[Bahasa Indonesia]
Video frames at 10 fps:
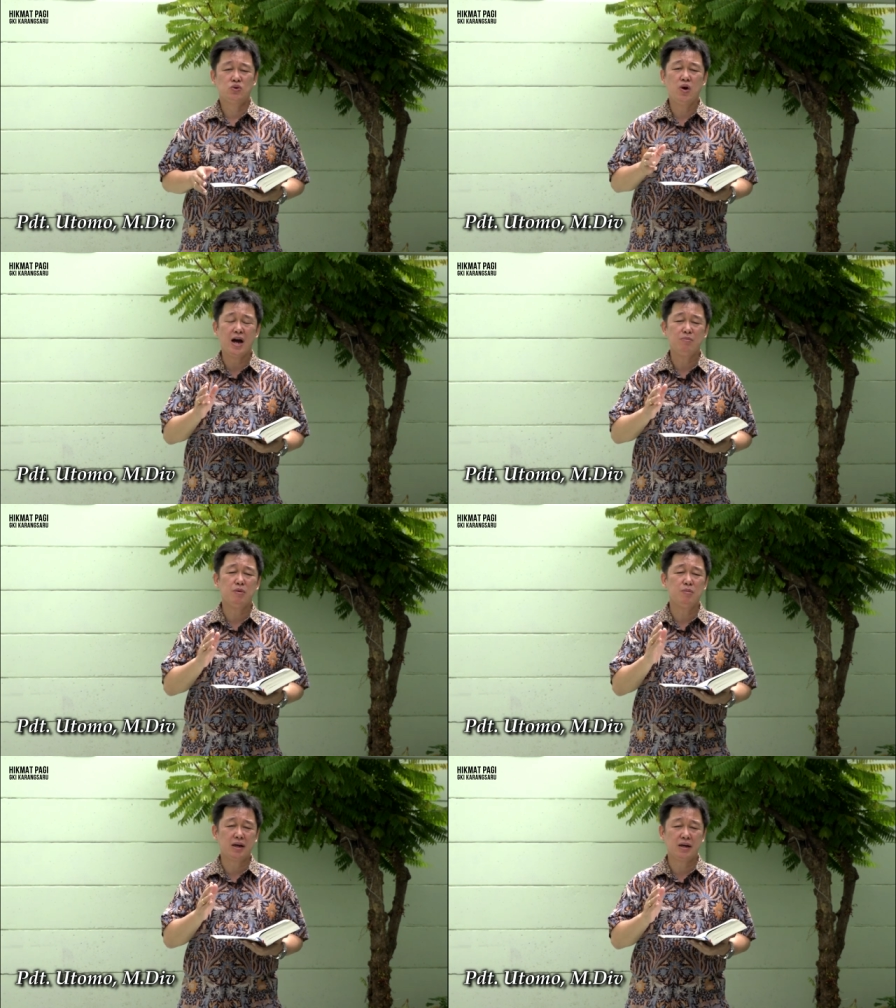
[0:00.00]
Tuhan
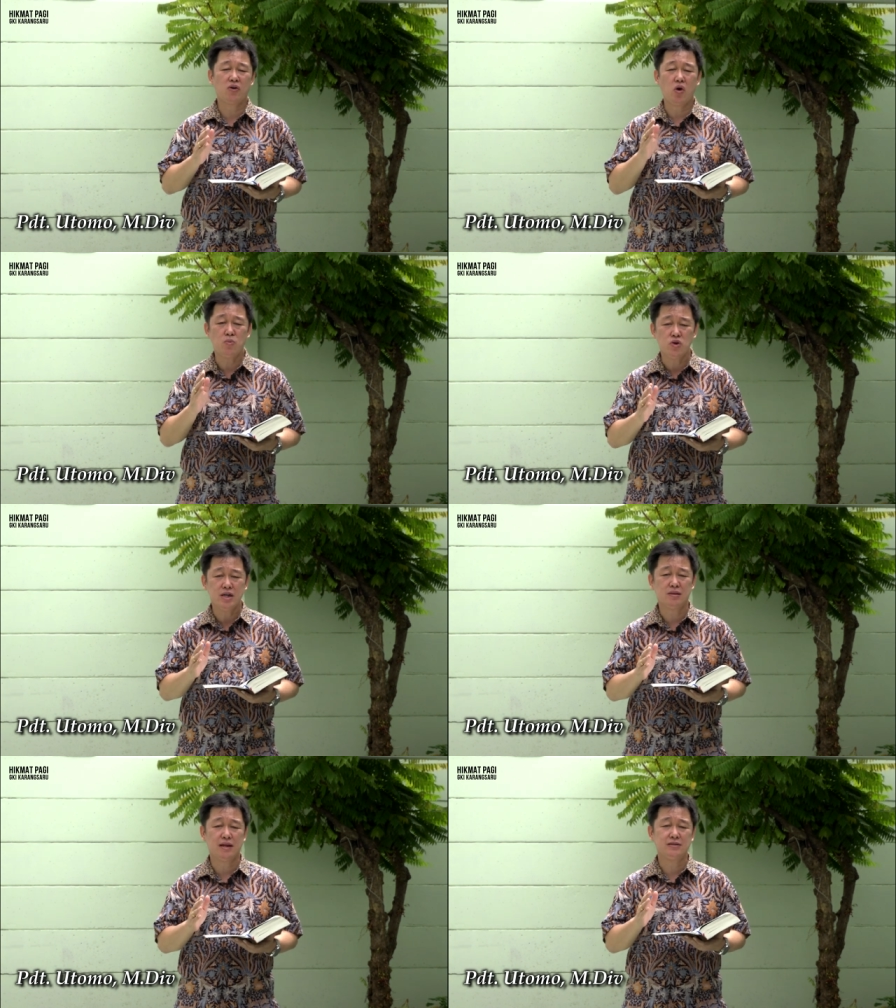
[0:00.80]
memakai
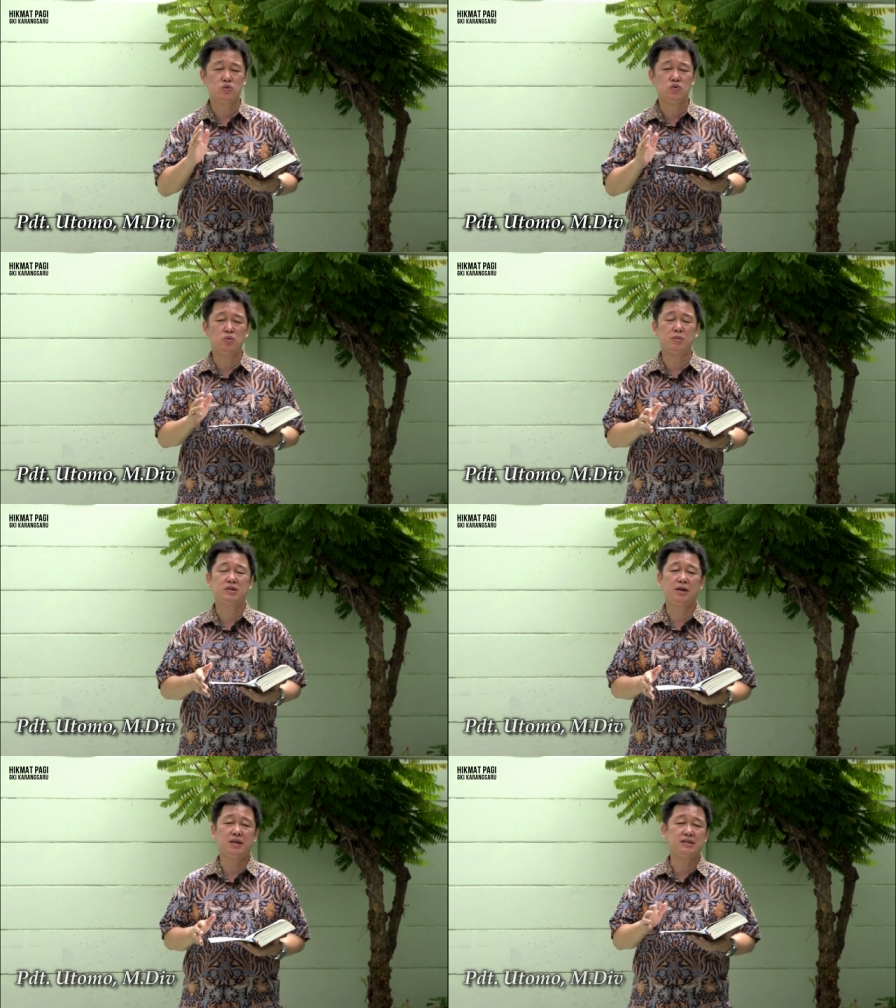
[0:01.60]
komunitas untuk
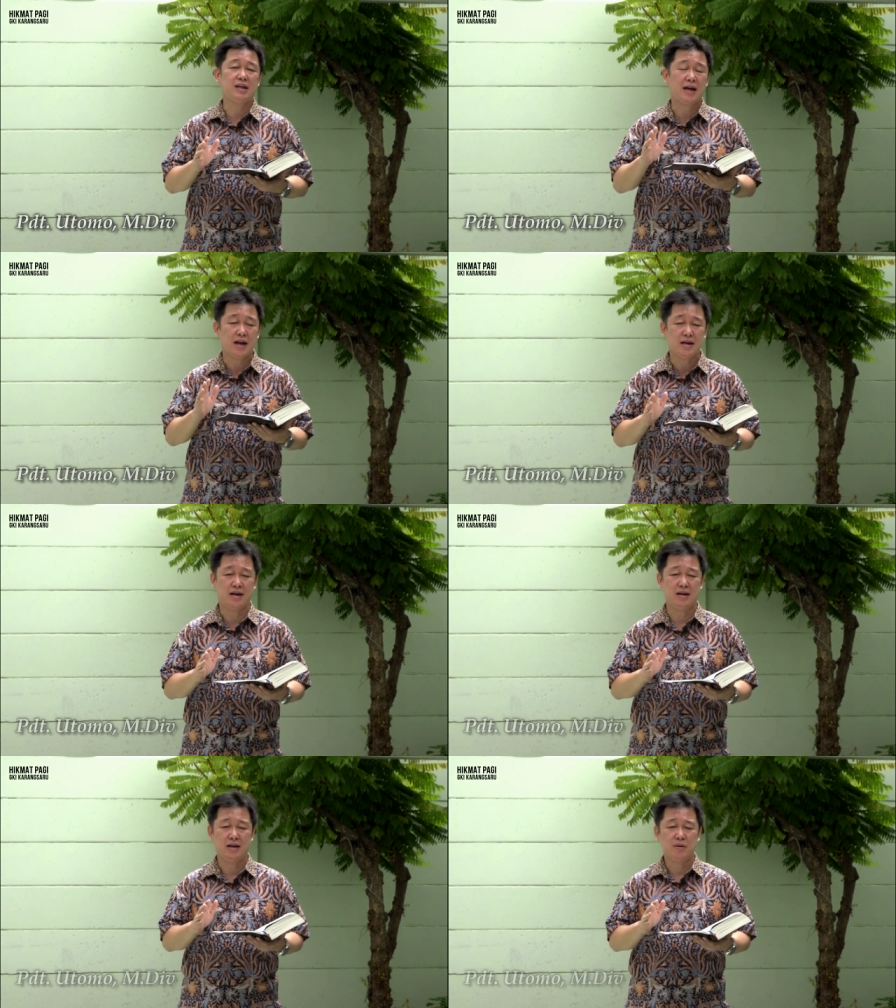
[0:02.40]
menjadi sarana